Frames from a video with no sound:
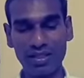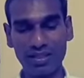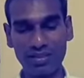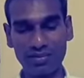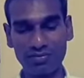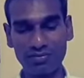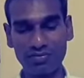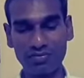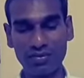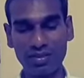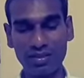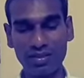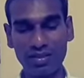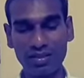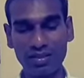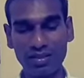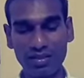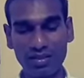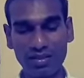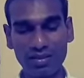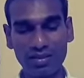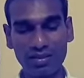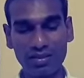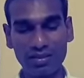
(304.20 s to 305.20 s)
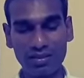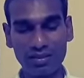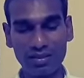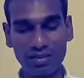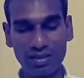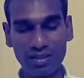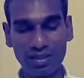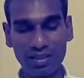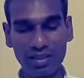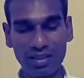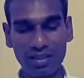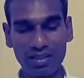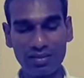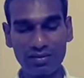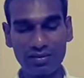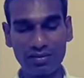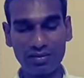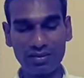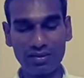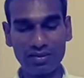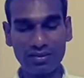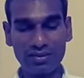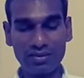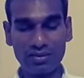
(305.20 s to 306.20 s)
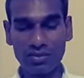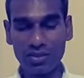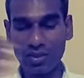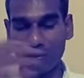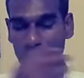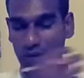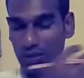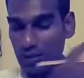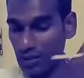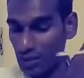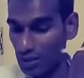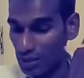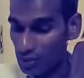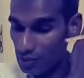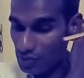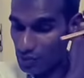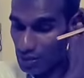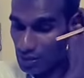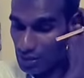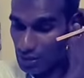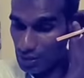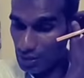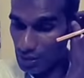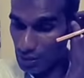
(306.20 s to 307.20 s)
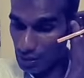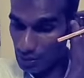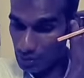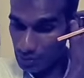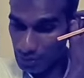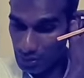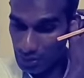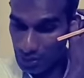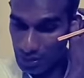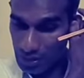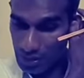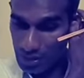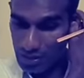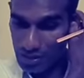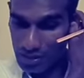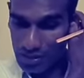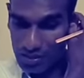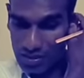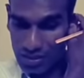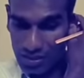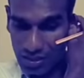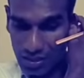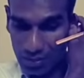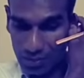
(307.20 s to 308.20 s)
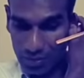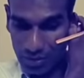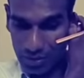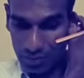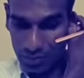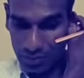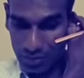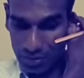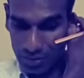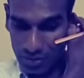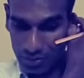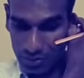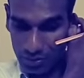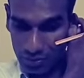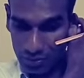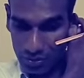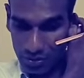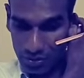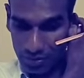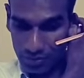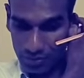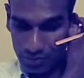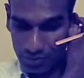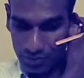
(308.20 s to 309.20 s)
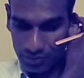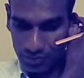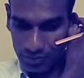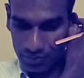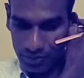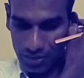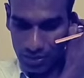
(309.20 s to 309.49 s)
கிடையாது இல்லையா ஸோ அமைதியான உலகத்தை அமைதியாக தான் ஸ்தாபனை பண்ண முடியும்